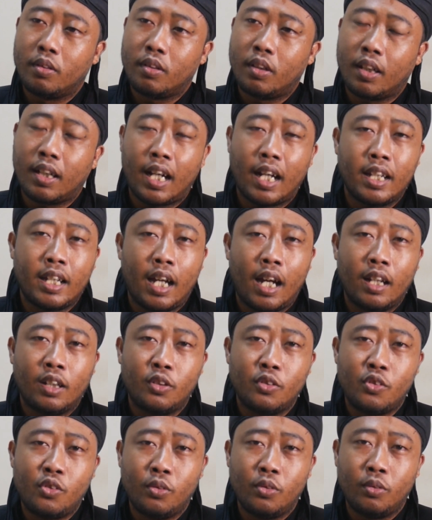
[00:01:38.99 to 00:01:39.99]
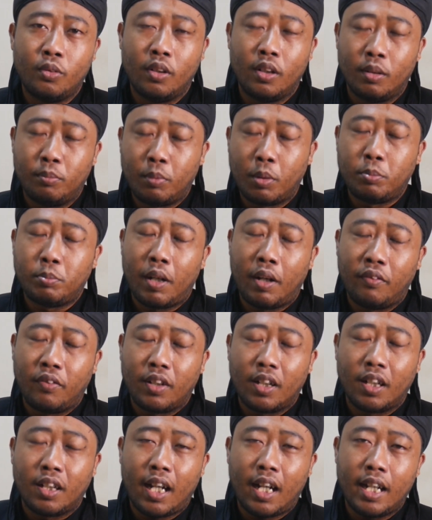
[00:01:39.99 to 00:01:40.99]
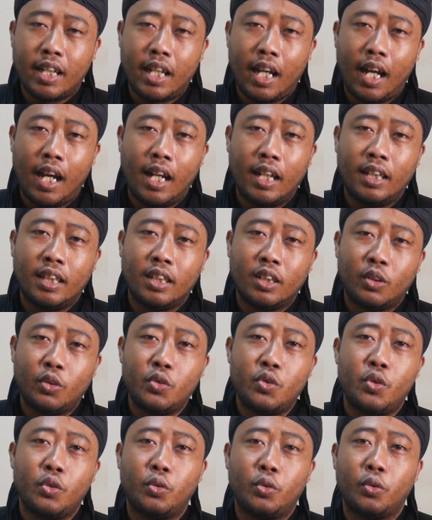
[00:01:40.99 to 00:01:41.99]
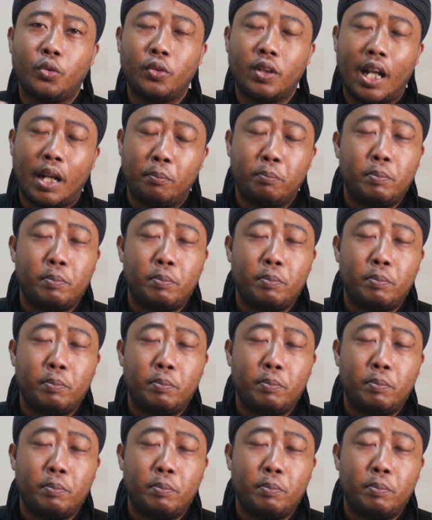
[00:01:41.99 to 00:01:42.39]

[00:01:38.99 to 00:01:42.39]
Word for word: kekayaan tujuh, eh, mohon maaf, kekayaan tujuh turunan.